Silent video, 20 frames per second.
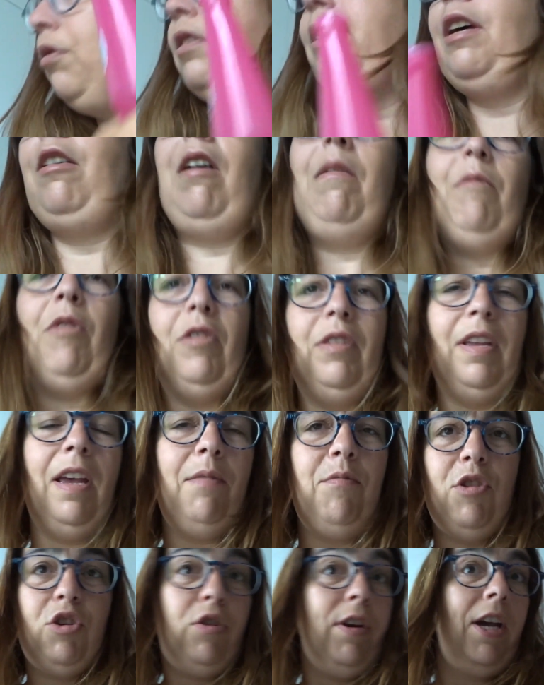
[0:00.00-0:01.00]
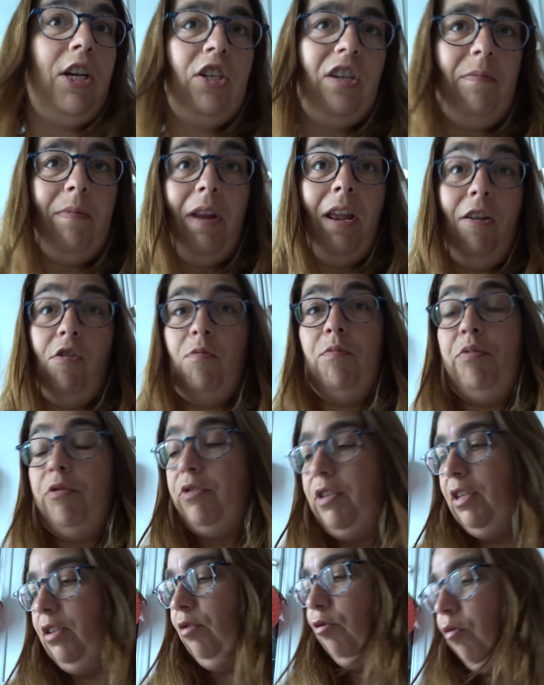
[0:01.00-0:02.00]
dans un commentaire. Moi, je regarde jamais les
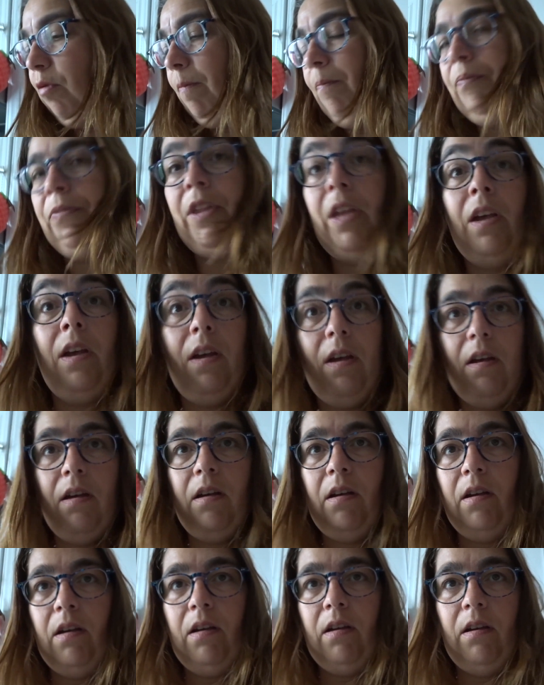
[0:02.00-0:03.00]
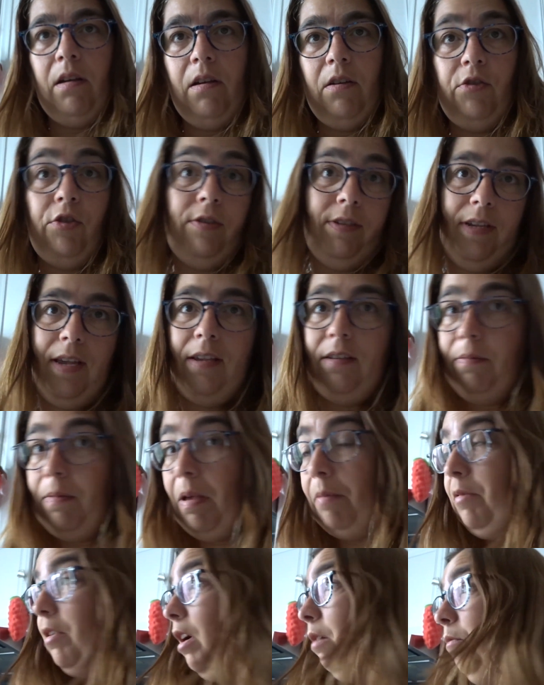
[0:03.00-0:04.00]
compositions. Euh, je sais, c'est
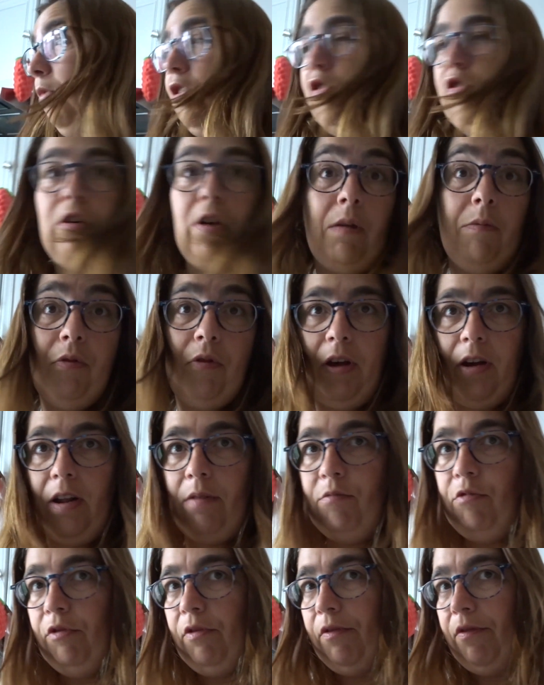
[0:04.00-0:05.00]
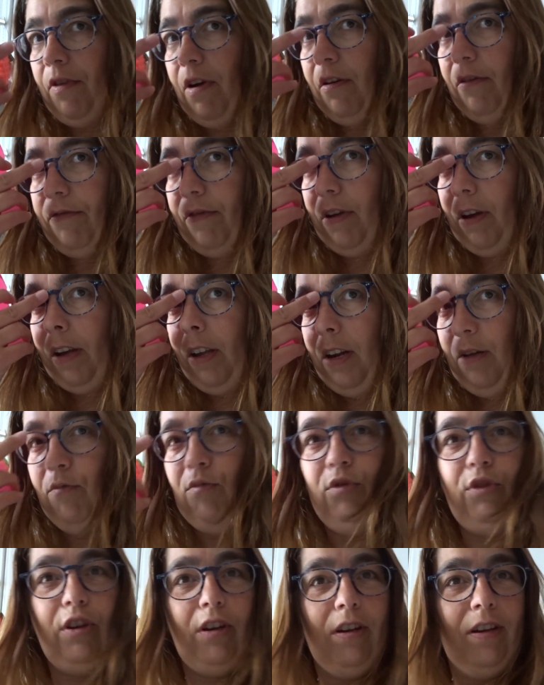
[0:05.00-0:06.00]
pas bien, mais j'en ai un peu rien à boutre Enfin, rien à
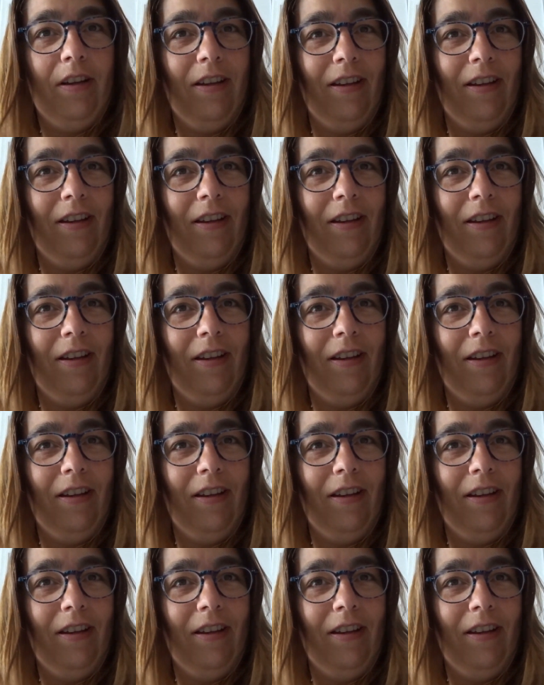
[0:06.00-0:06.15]
boutre